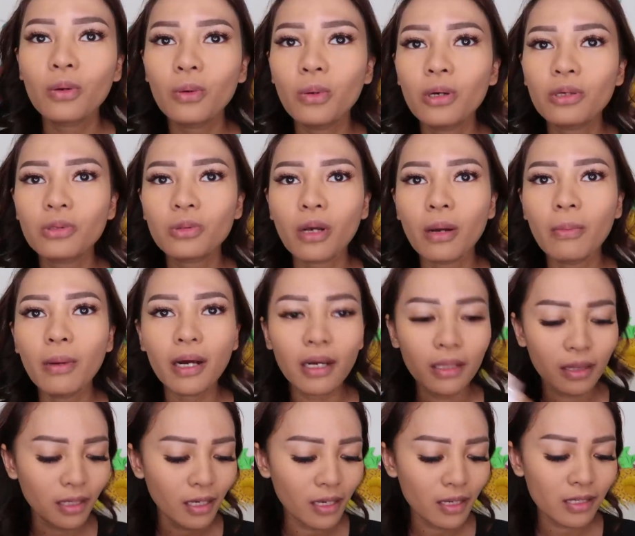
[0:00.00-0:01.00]
gue suka
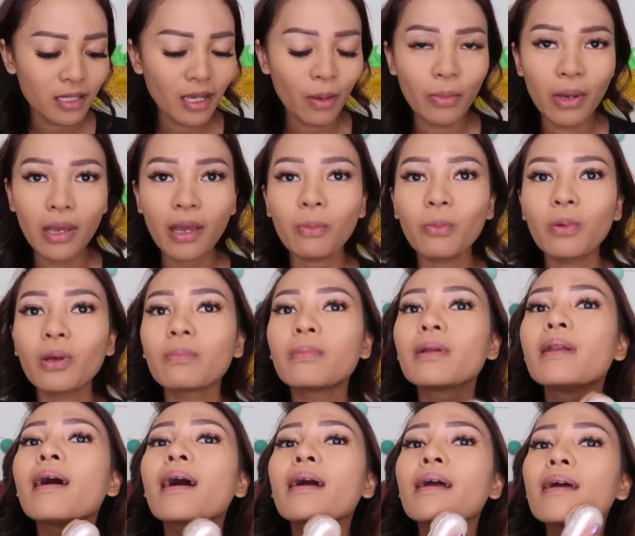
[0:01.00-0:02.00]
banget nih sama yang buat
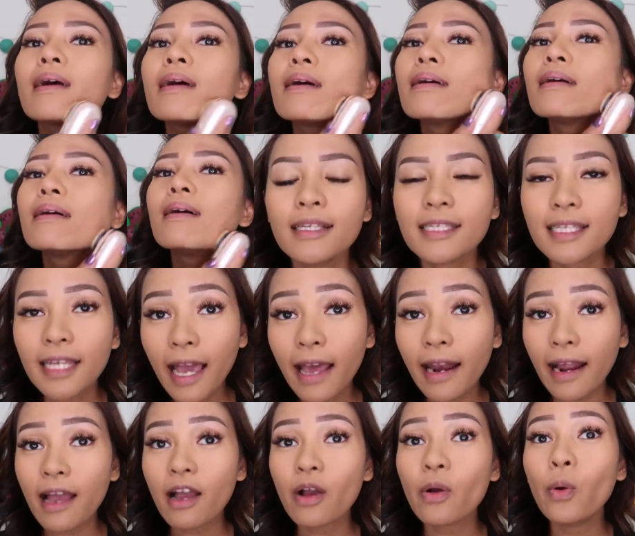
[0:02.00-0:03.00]
bedaknya
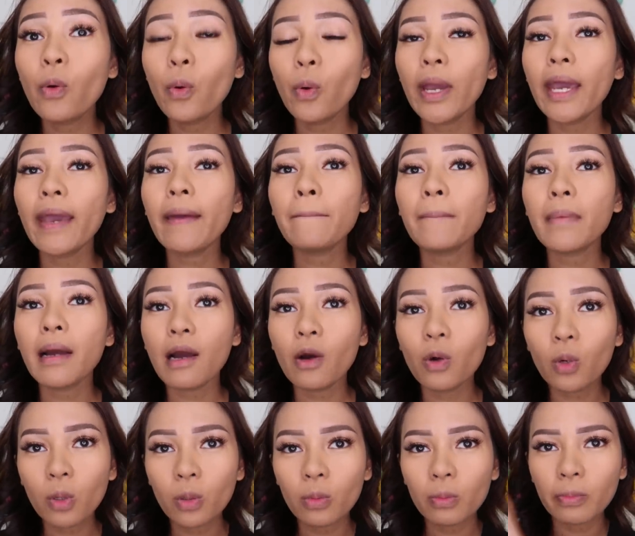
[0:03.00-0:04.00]
sekarang gue
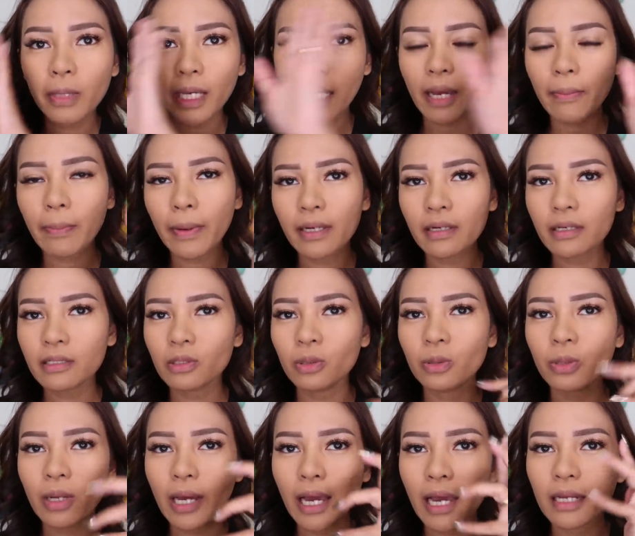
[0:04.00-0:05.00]
mau makeupan
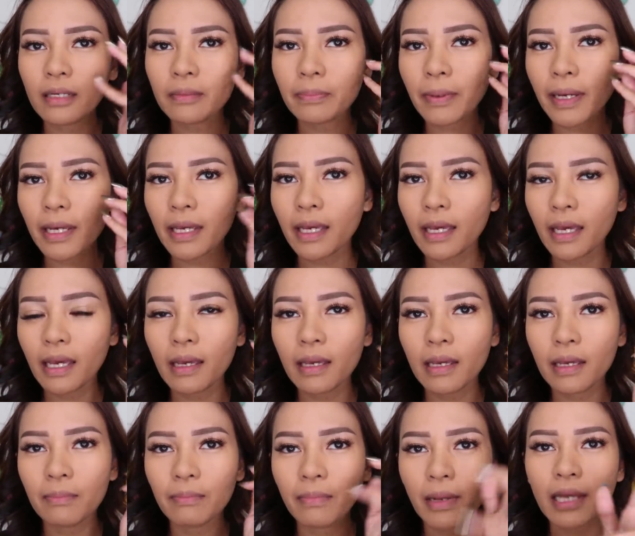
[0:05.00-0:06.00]
keseluruhan
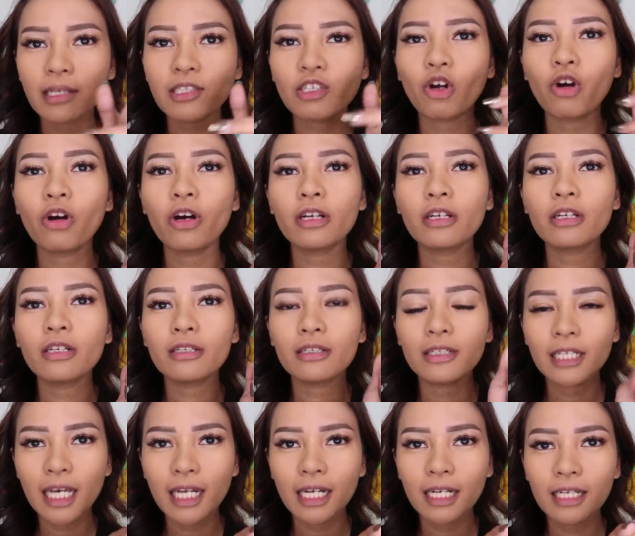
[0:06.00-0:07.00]
pakai blush on
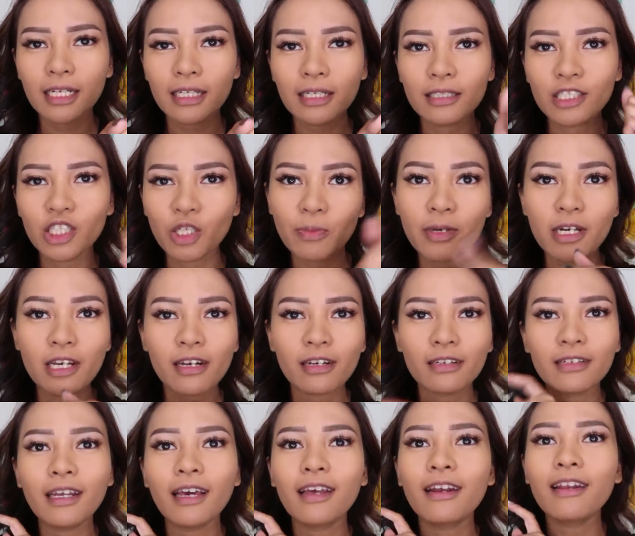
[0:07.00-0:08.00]
dan
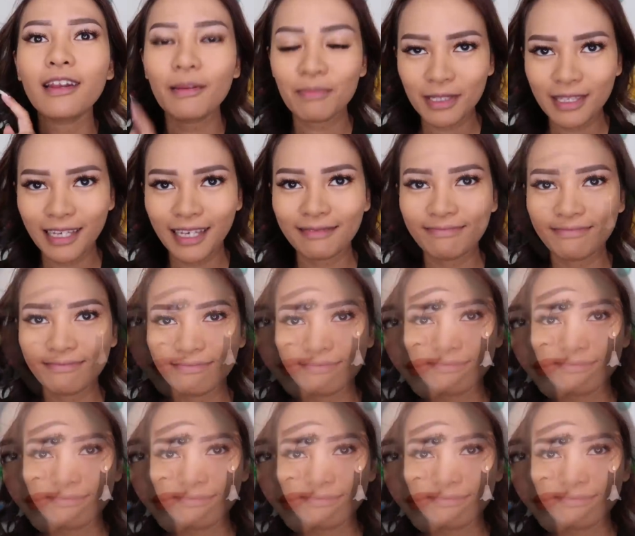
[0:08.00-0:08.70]
shimmer dan lipstick